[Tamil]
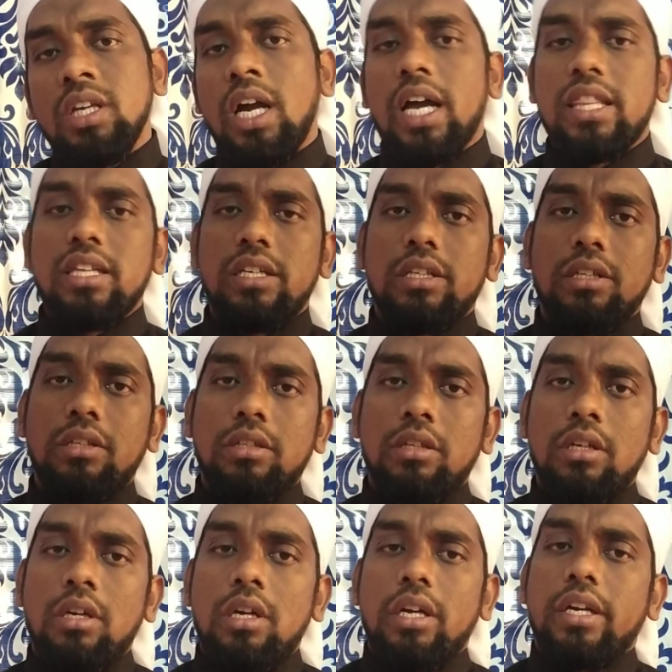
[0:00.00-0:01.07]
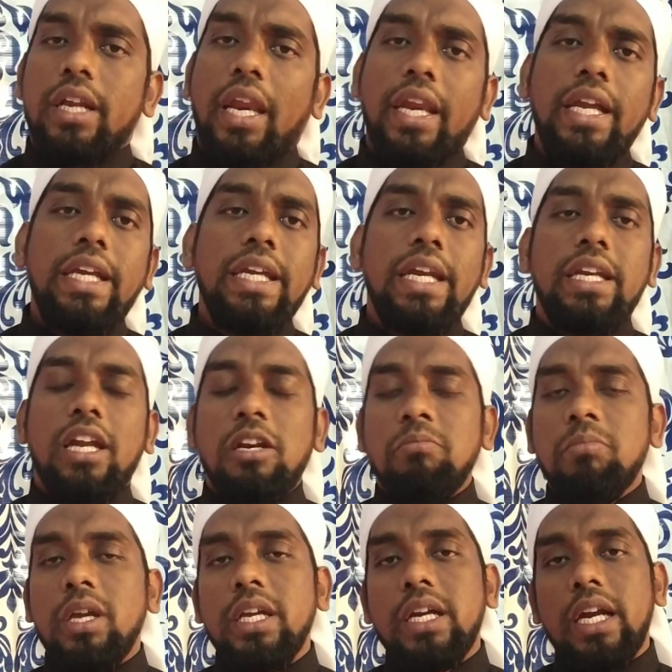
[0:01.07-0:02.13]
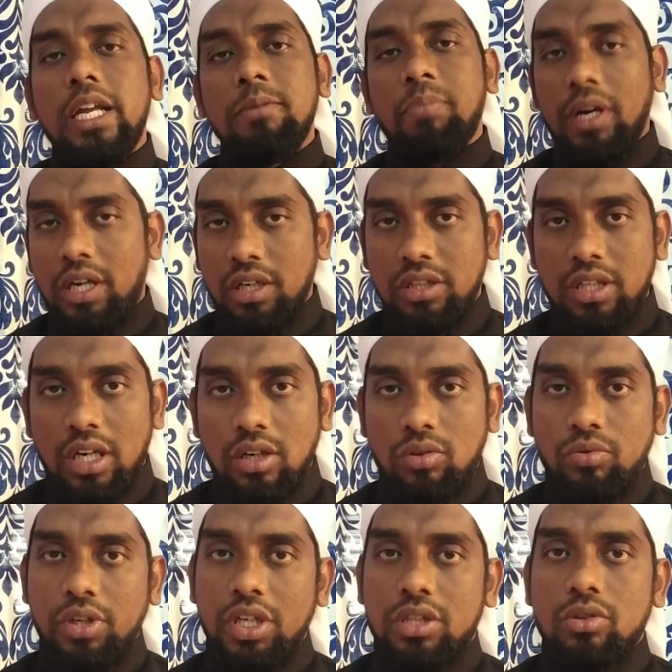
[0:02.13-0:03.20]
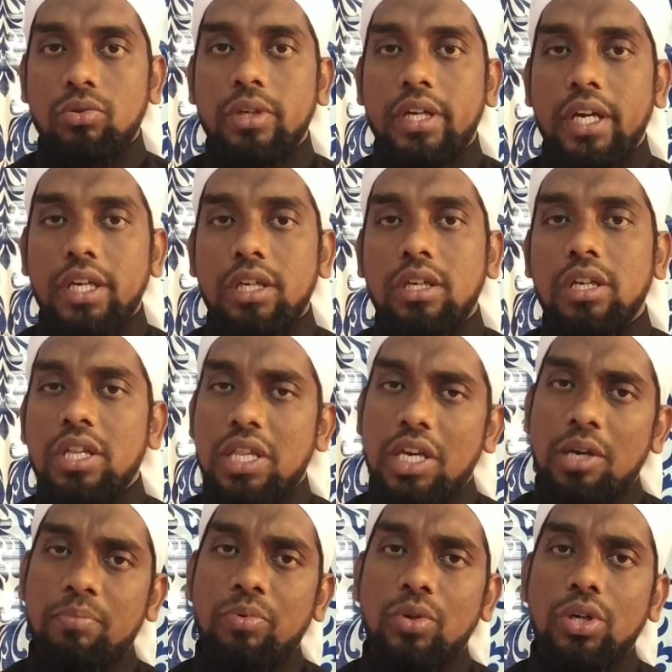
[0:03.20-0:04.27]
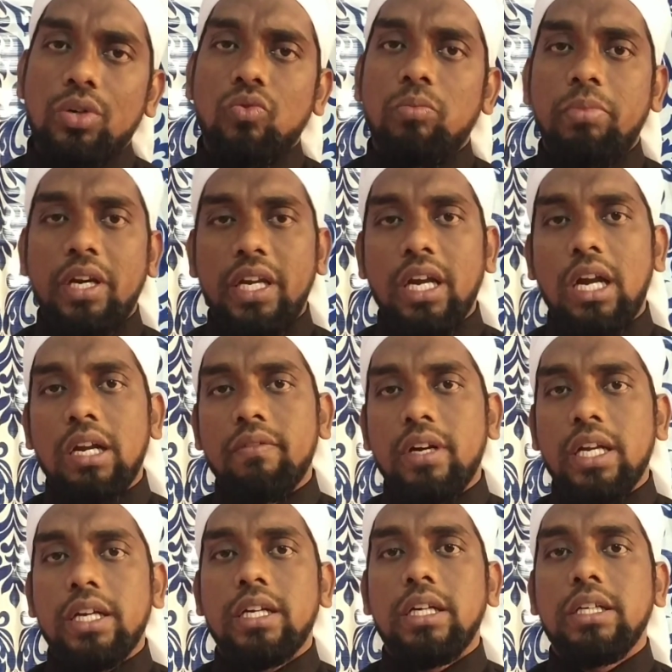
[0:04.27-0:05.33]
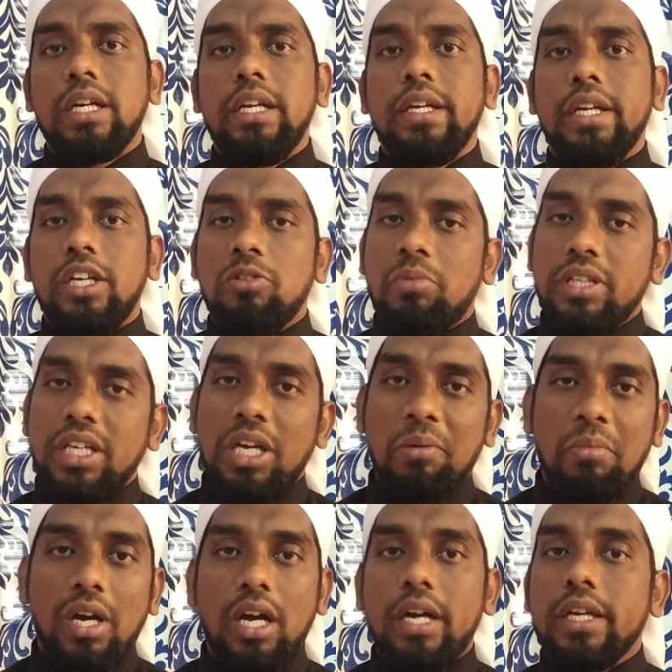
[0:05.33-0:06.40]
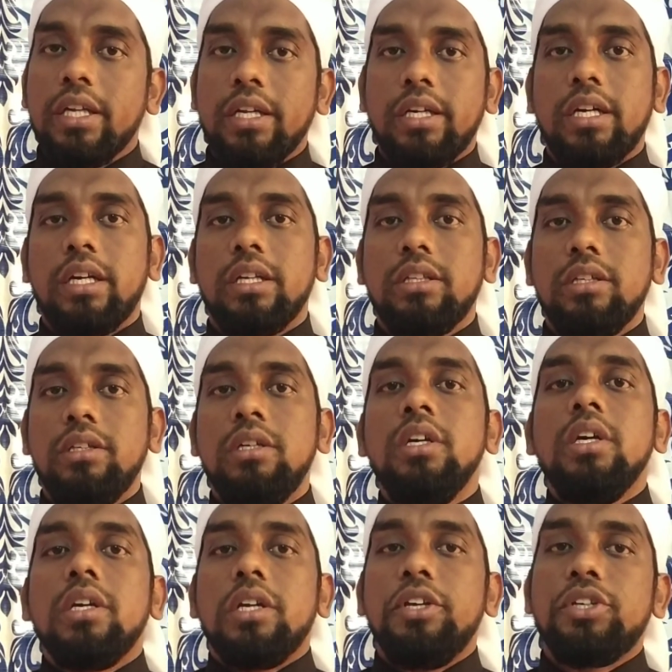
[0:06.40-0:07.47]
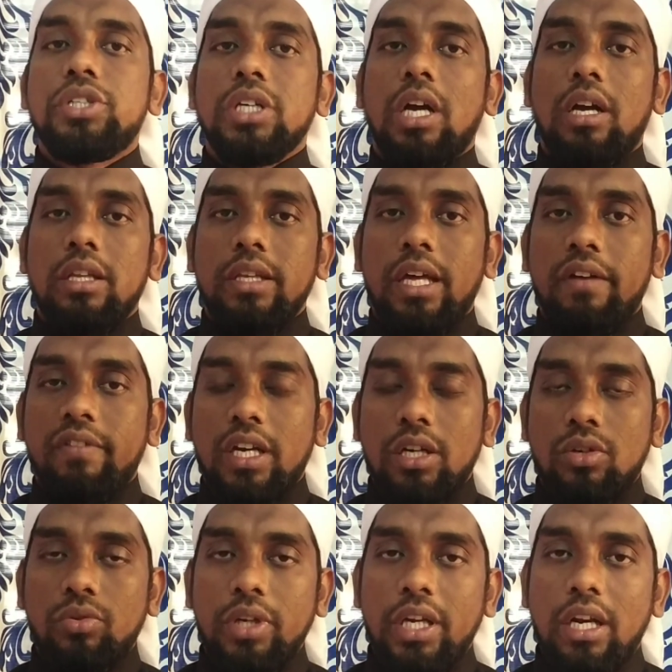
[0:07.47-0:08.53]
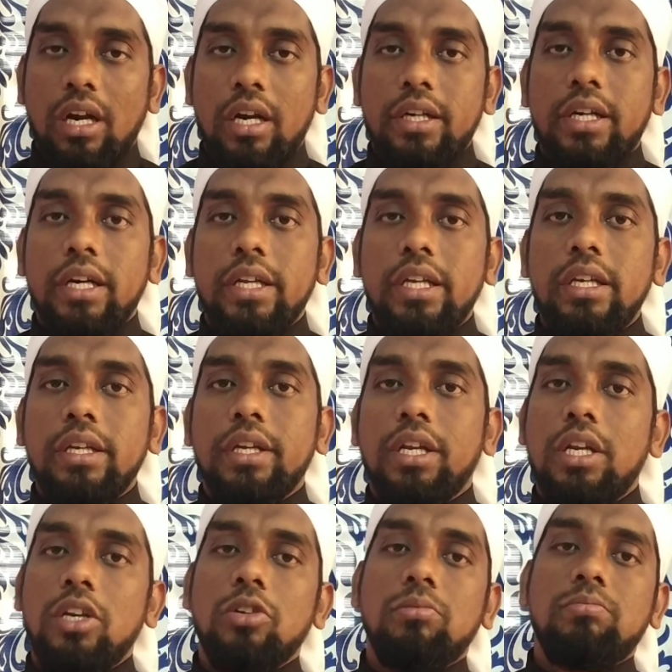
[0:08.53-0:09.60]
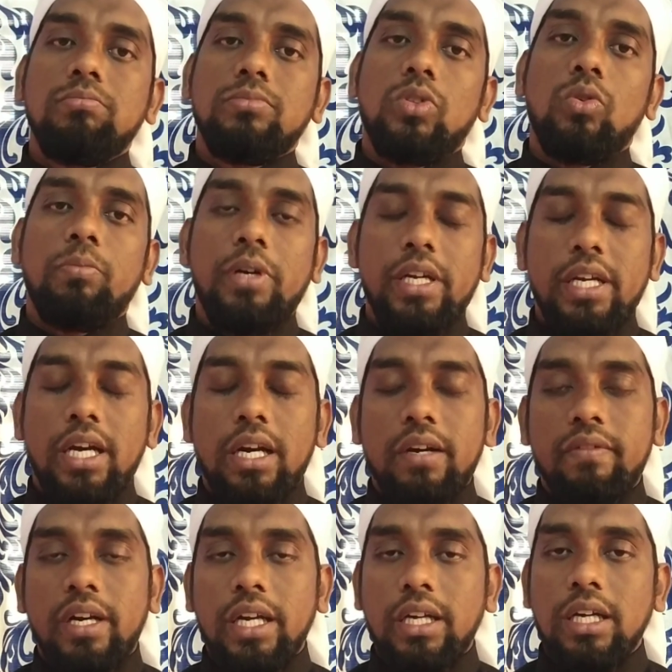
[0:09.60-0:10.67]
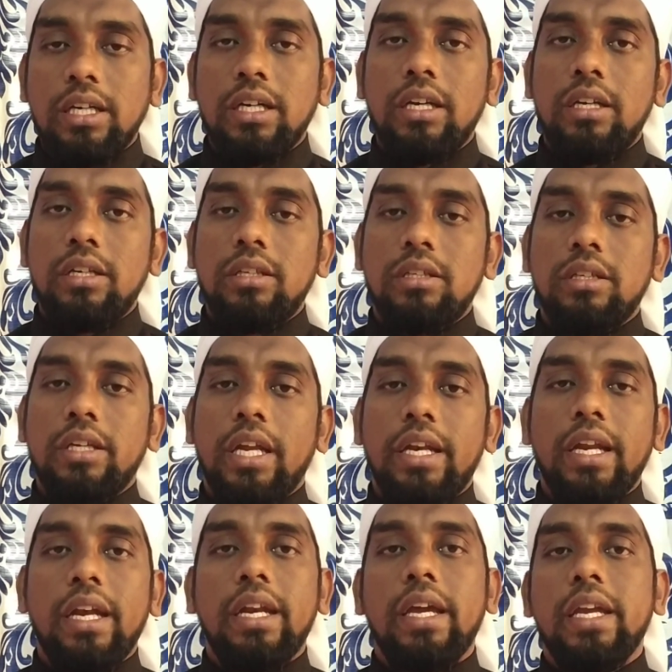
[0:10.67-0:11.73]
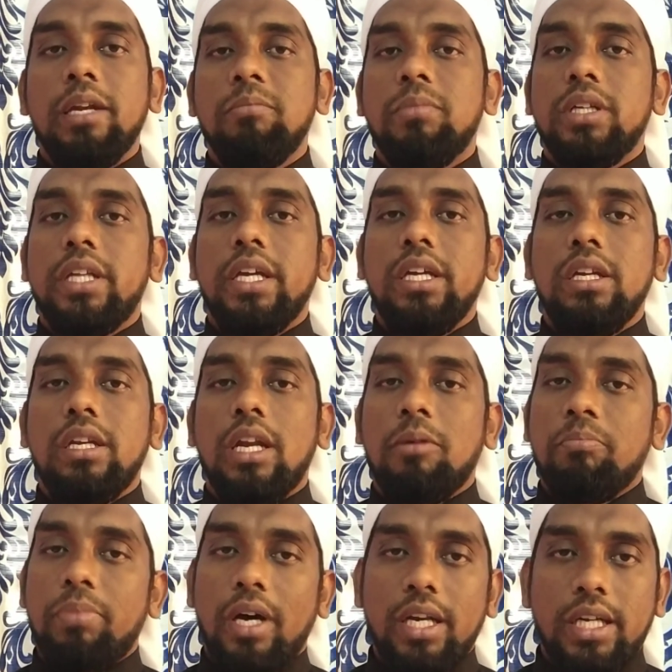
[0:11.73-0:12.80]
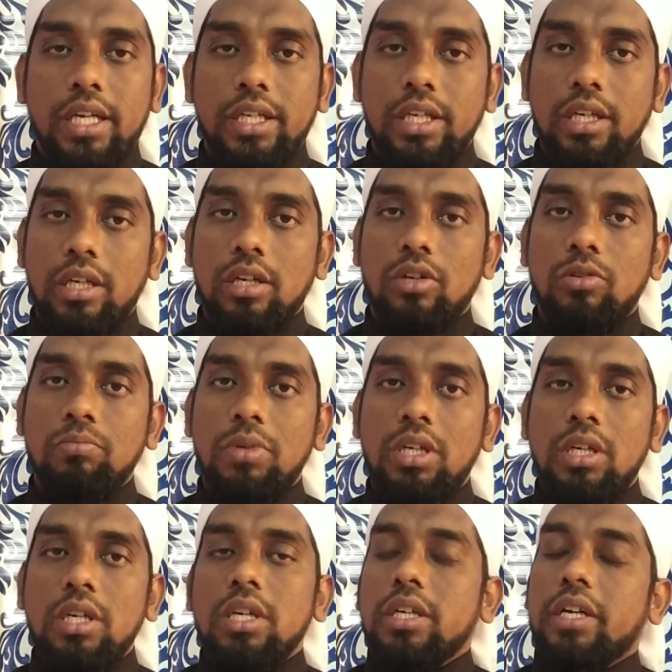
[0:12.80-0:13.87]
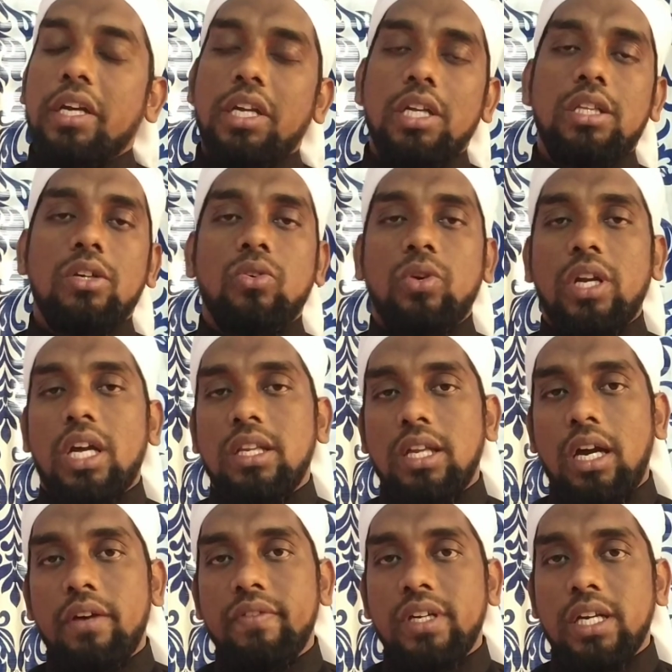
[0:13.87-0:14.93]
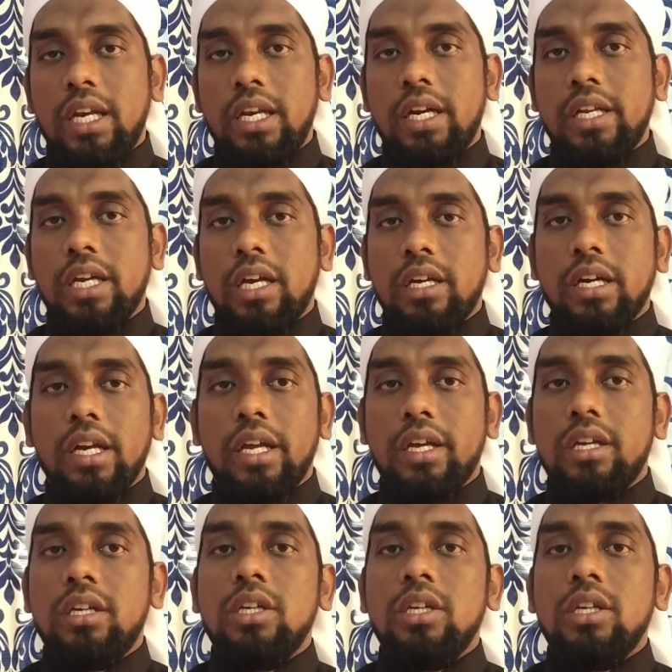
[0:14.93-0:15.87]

அது நிறைய நன்மைகளை பெற்றுத்தரக்கூடிய தொழுகை இதே போன்ற உபரியான வணக்கங்கள் இன்னும் அதிகமாக இருக்கிறது இன்ஷா அல்லாஹ் வரக்கூடிய நாட்களில் இன்னும் உபரியான வணக்கங்கள் என்னென்ன என்பதை நாம் பார்க்க இருக்கிறோம் கண்ணியத்திற்குரிய அல்லாஹுவின் நல்லடியார்களே